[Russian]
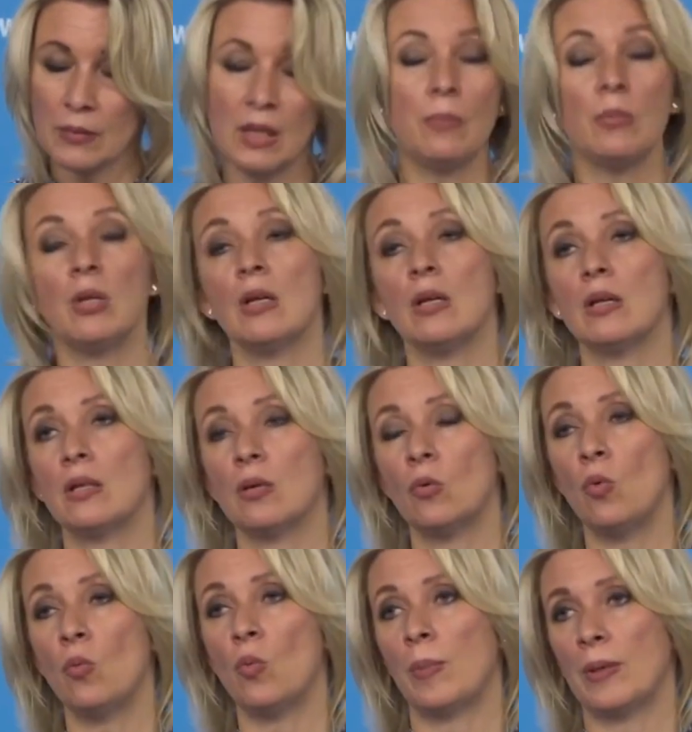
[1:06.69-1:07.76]
именно
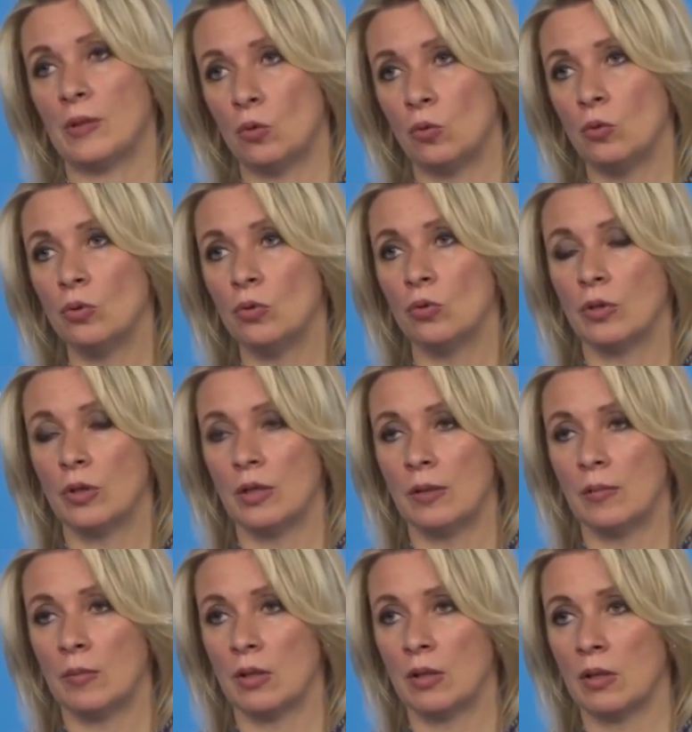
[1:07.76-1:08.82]
такому подходу и
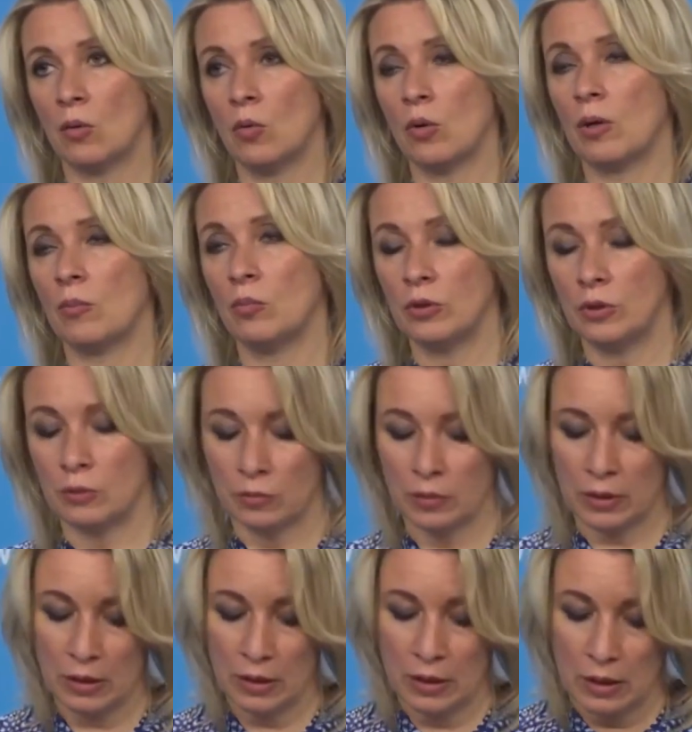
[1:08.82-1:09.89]
именно такой работе
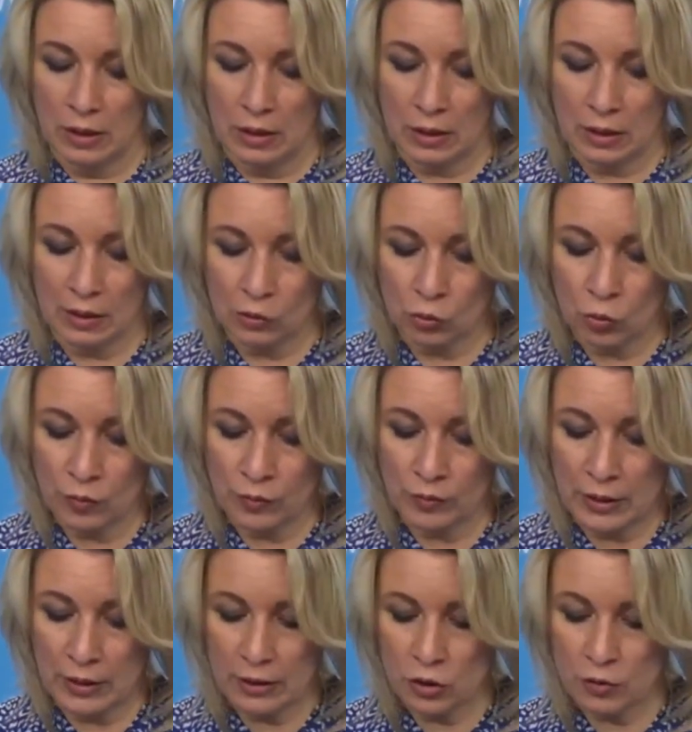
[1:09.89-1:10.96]
мы готовы в
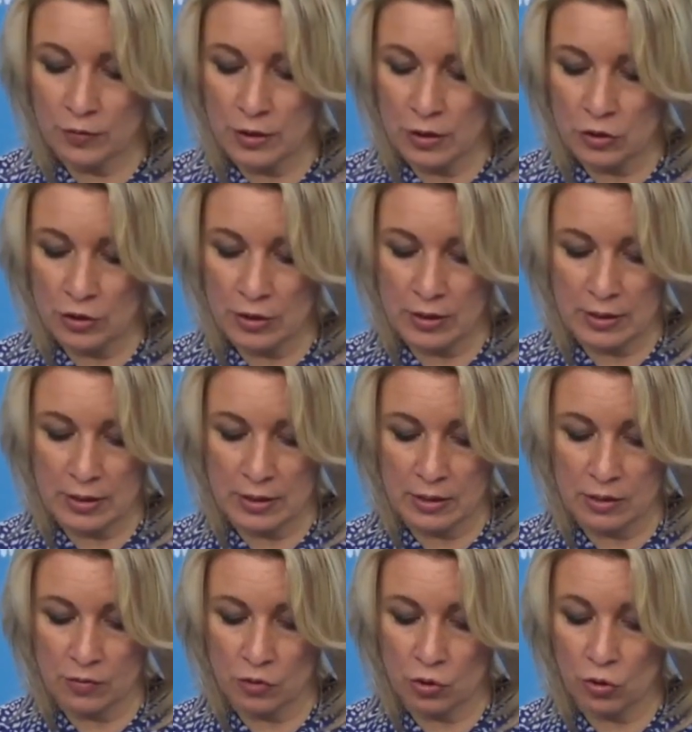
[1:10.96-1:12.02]
дальнейшем всячески
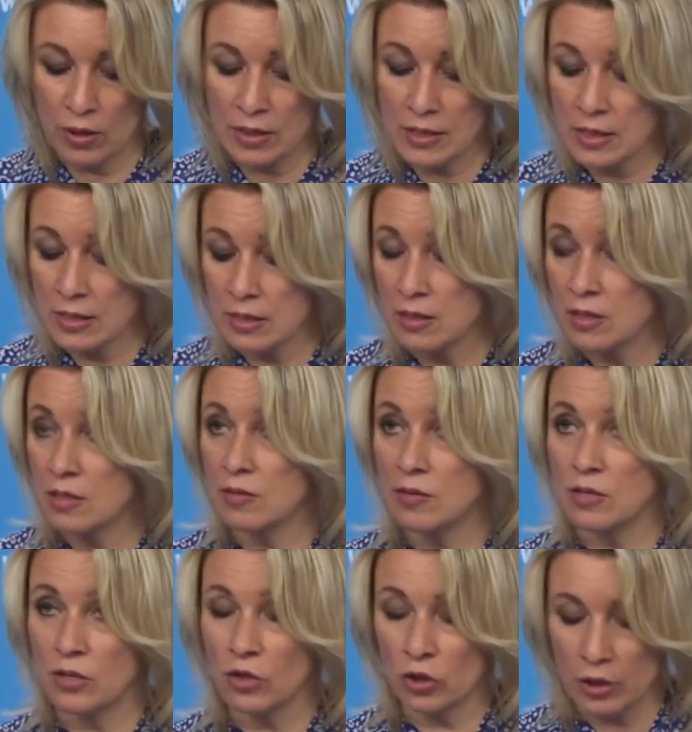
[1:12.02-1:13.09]
содействовать. Что касается
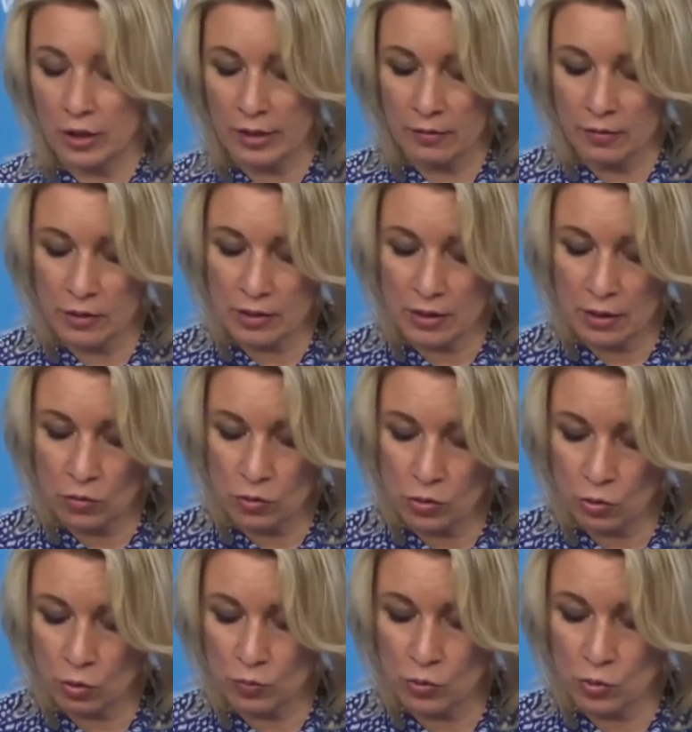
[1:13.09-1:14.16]
действий США и
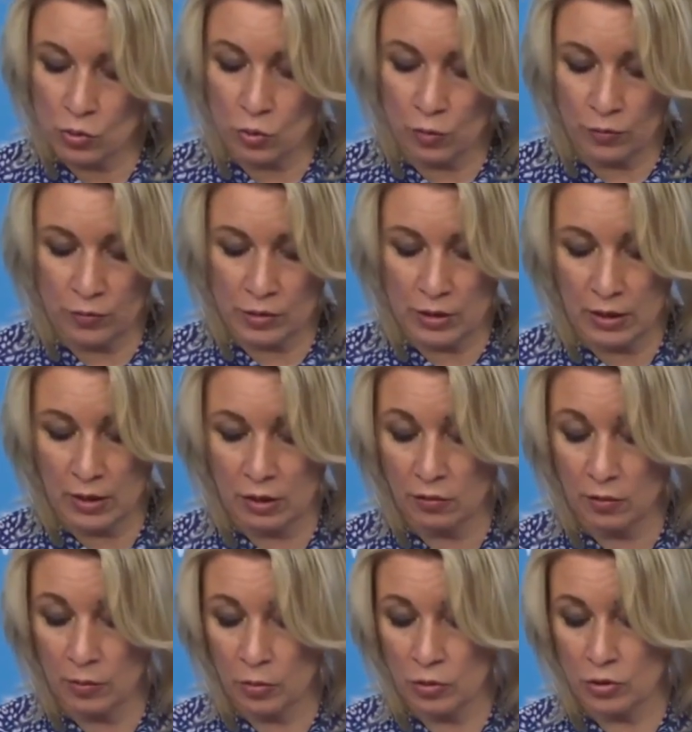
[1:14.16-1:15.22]
Евросоюза, то, безусловно, возникают
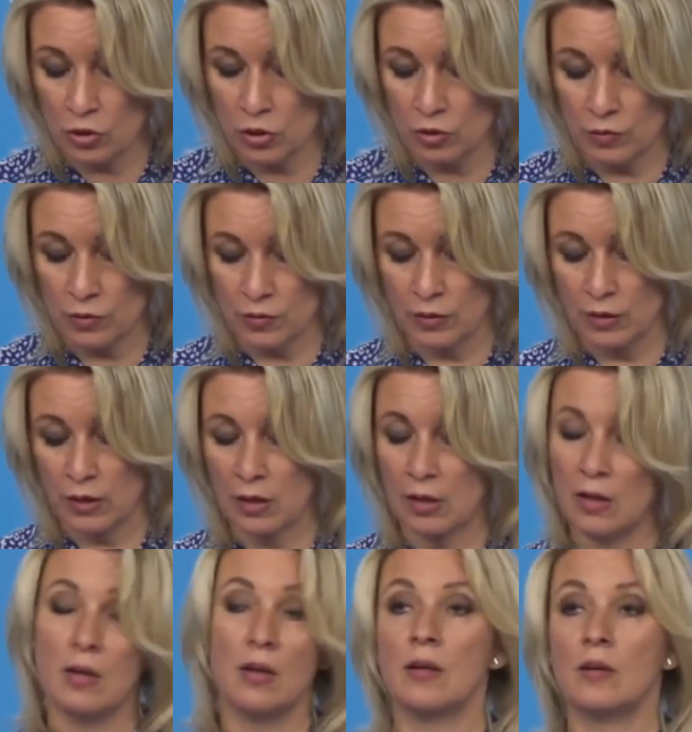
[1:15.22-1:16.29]
вопросы, чем вызвана их
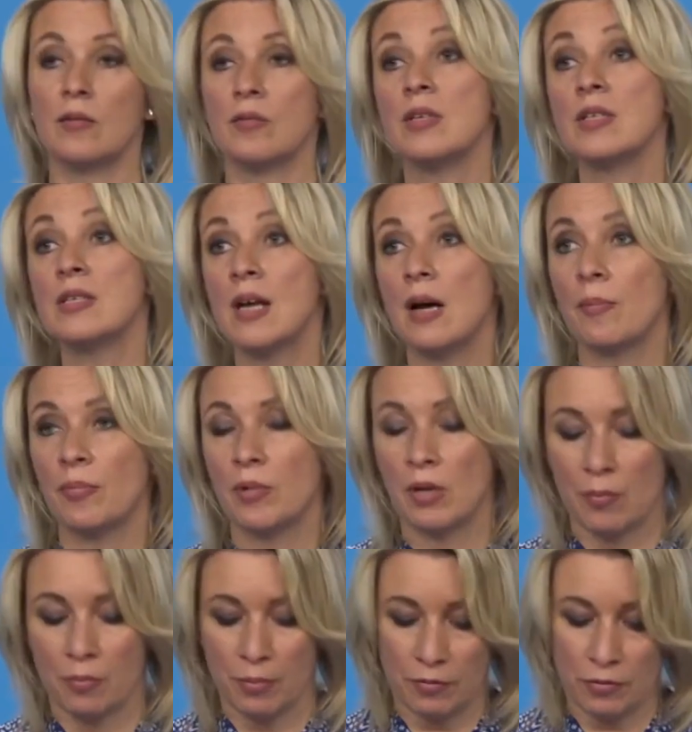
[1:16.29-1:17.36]

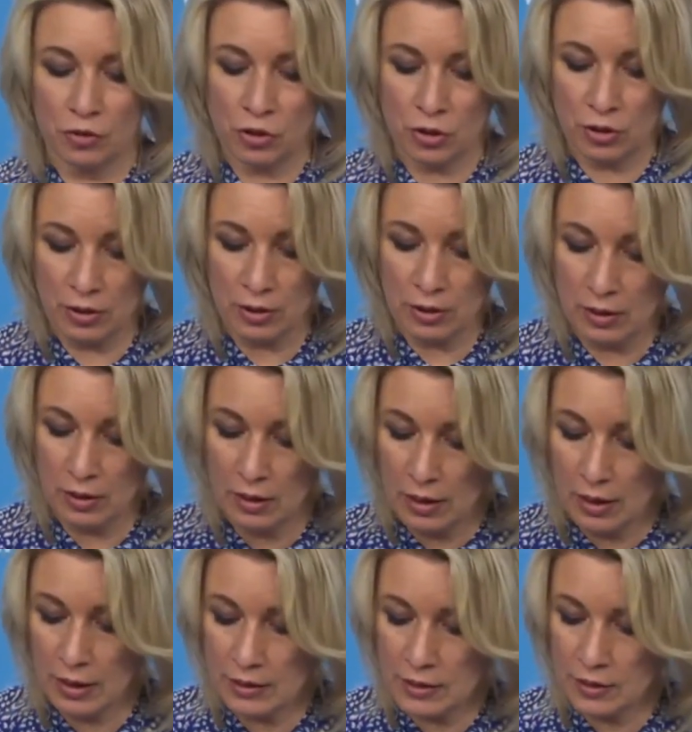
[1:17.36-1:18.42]
внезапная повышенная
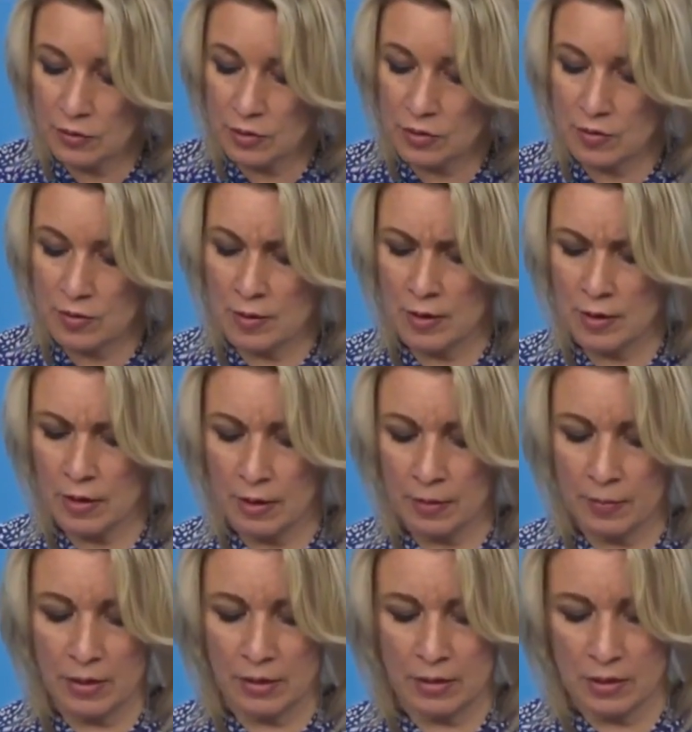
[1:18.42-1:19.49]
активность в сфере
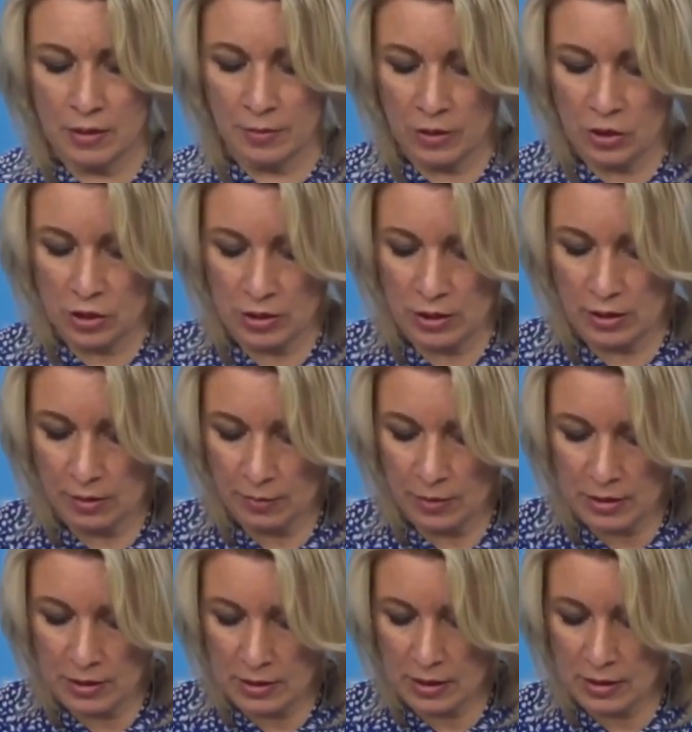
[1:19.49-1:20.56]
армяно-азербайджанской
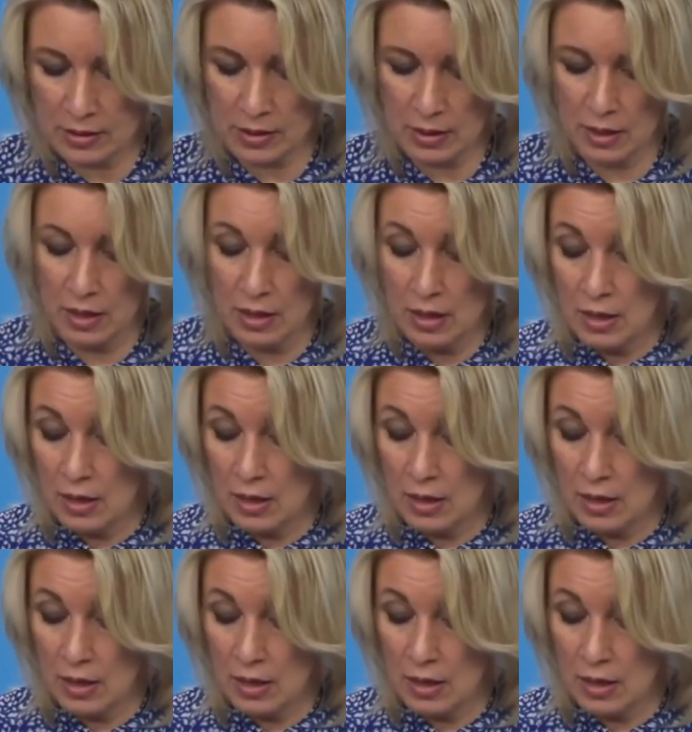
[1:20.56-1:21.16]
нормализации.